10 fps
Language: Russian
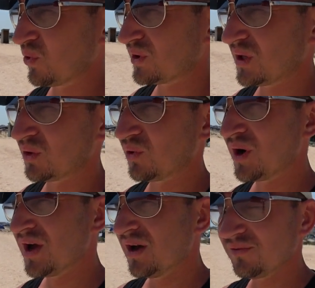отдыху
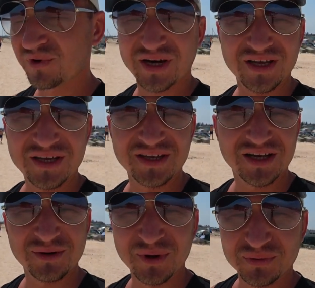в Украине,
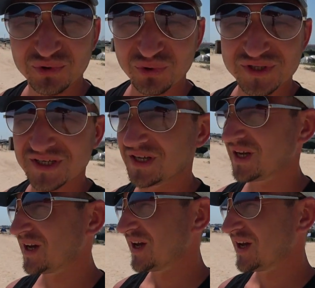либо в Турции,